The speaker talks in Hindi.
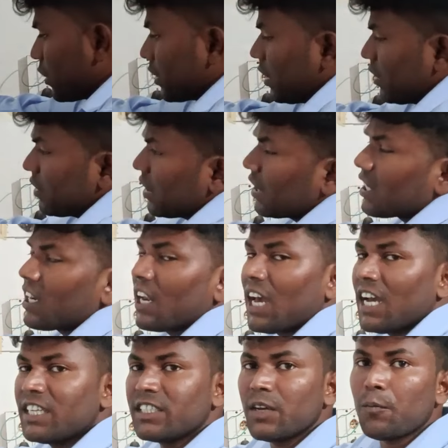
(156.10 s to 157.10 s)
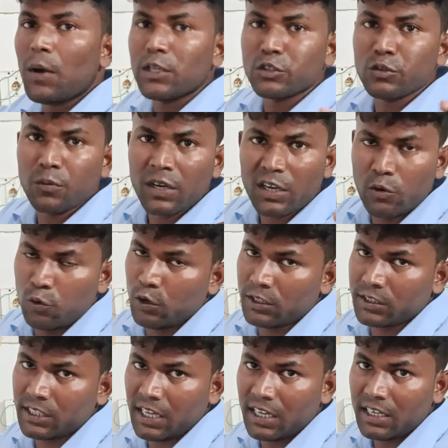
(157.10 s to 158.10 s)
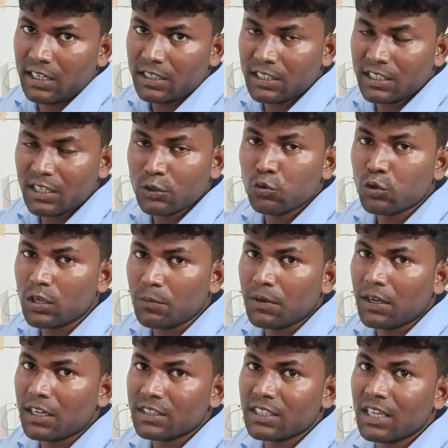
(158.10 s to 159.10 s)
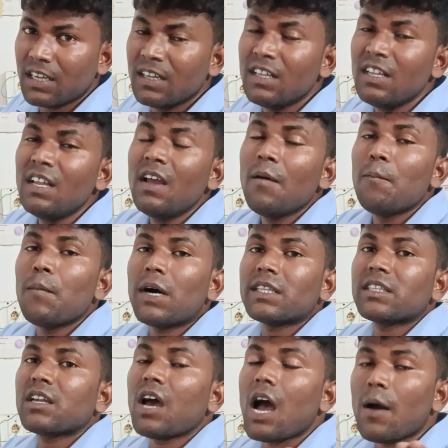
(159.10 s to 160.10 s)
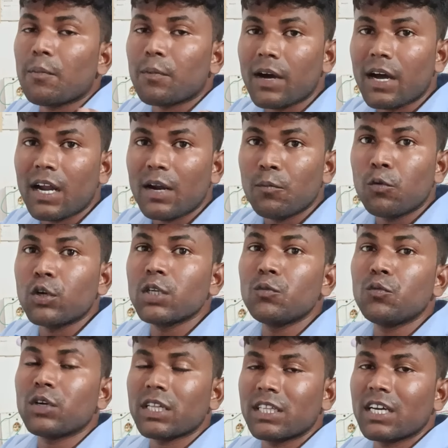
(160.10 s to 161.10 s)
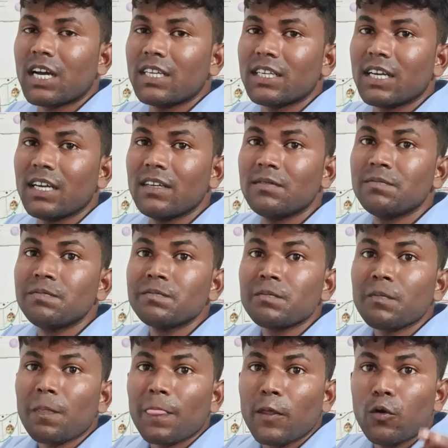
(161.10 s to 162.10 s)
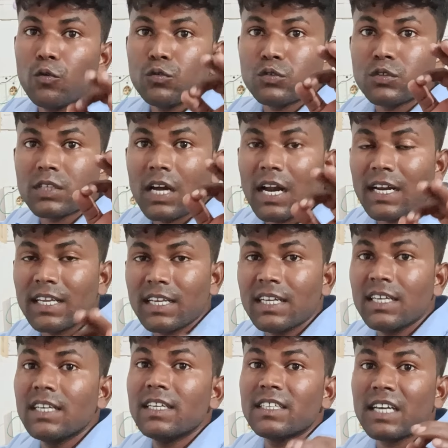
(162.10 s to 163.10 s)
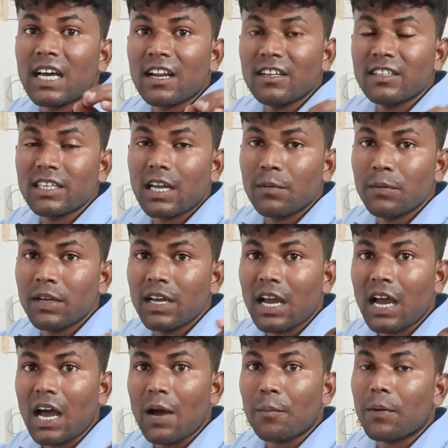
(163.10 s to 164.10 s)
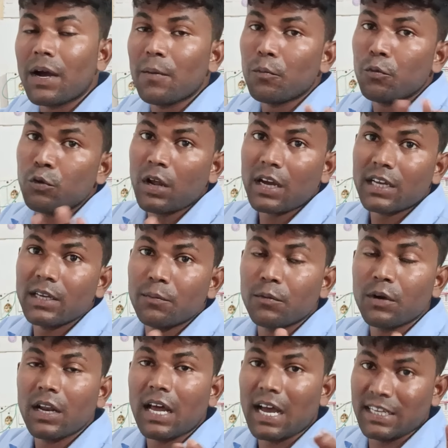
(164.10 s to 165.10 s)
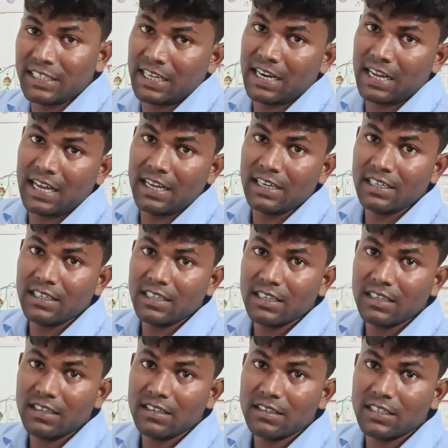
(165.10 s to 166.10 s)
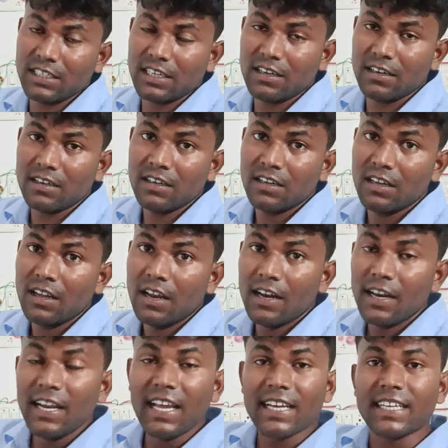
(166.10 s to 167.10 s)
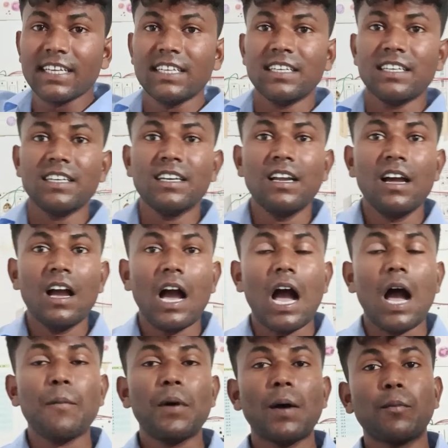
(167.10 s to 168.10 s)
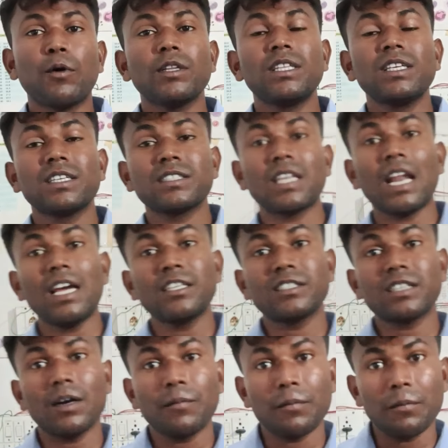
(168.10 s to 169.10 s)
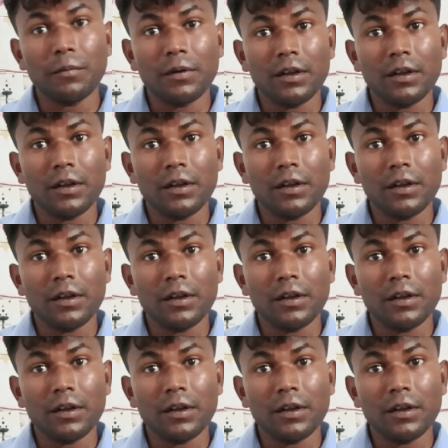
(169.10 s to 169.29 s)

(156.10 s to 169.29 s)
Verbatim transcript: और इसके अंदर एक लाइज है पाँच सौ का वो लगता है ठीक ना दो केमिकल लगते हैं मात्र आपका मोटी मोटा देखा जाए साढ़े ग्यारह हजार में आपका पूरा केमिकल आ जा रहा है ठीक ना लेकिन अब आप कहते हैं कि सलाह इसका